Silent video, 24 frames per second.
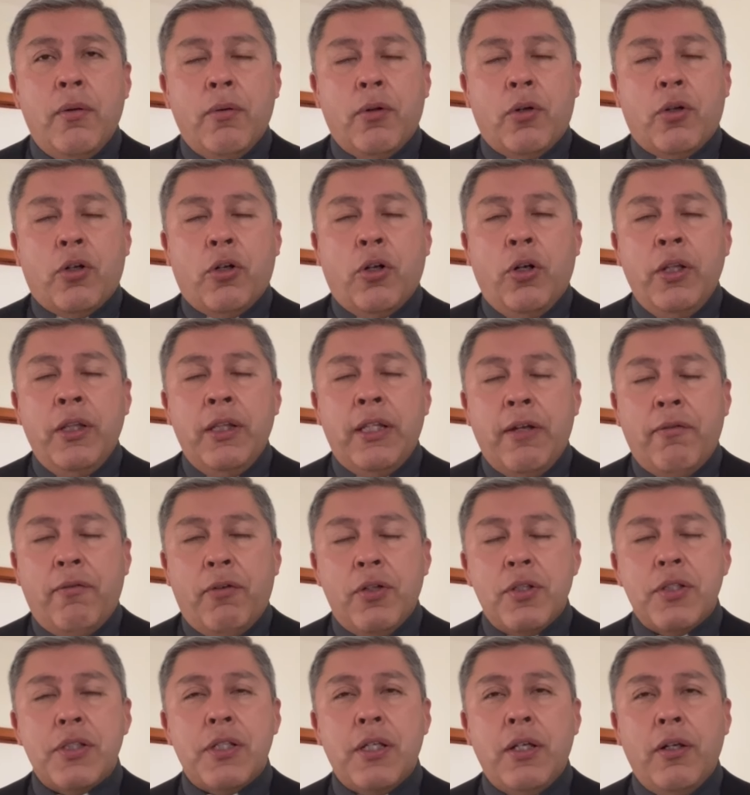con
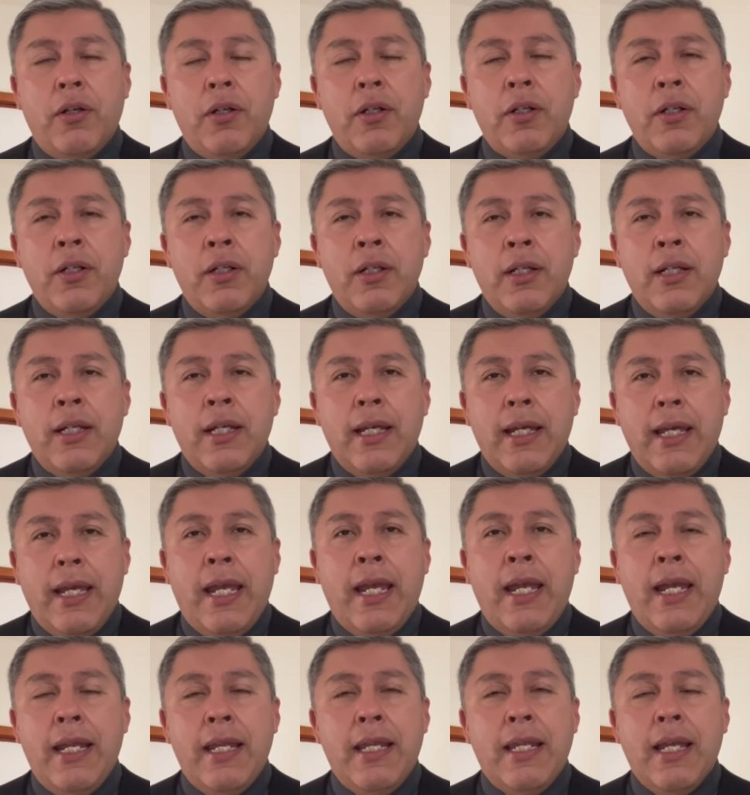devoción,
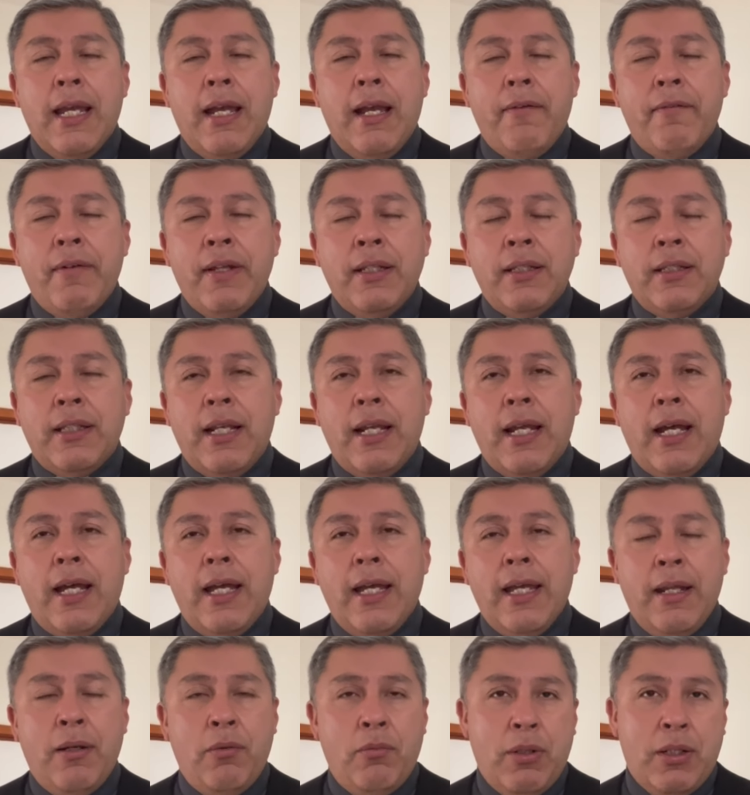ella vendrá
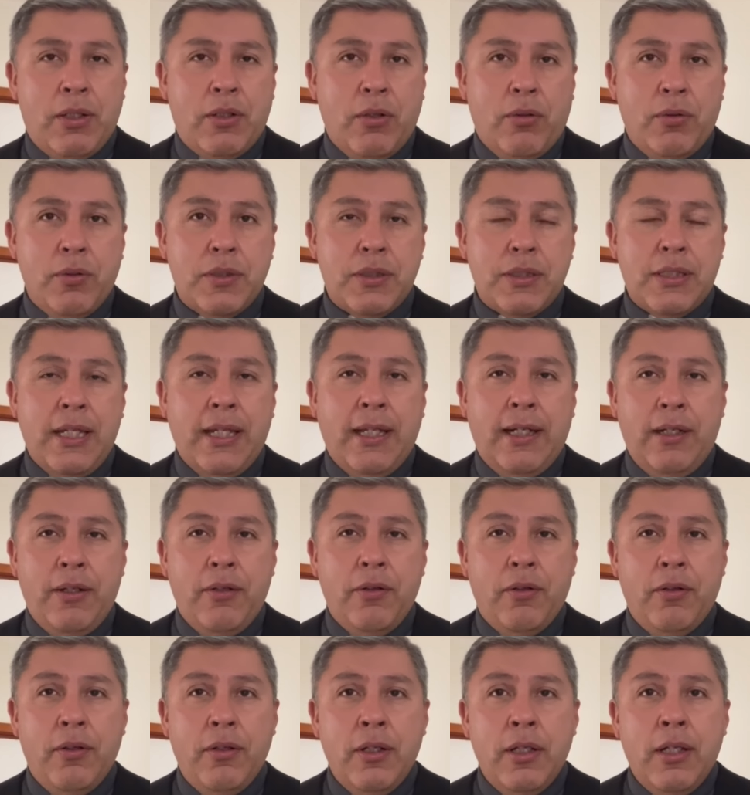en nuestro
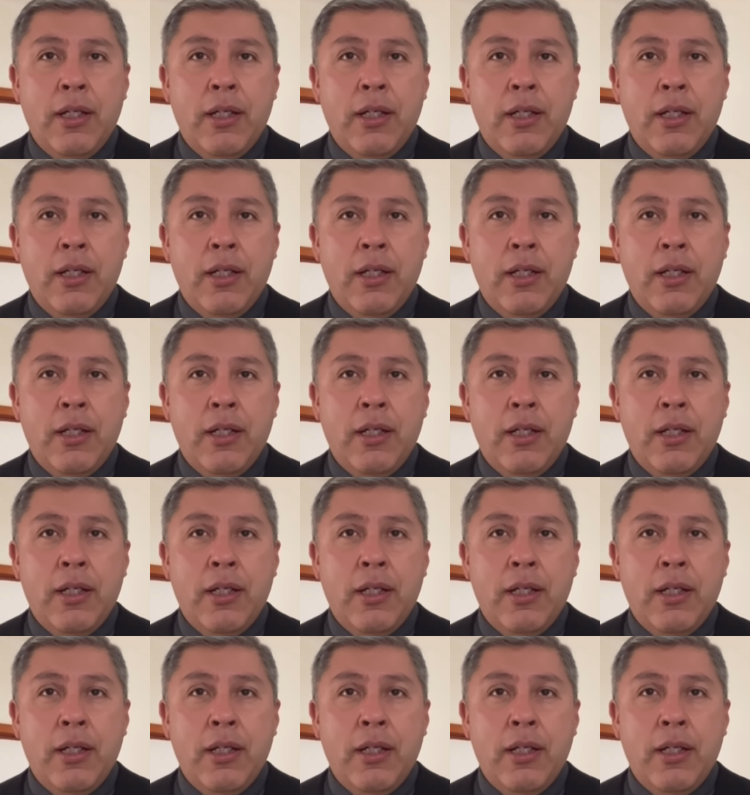auxilio.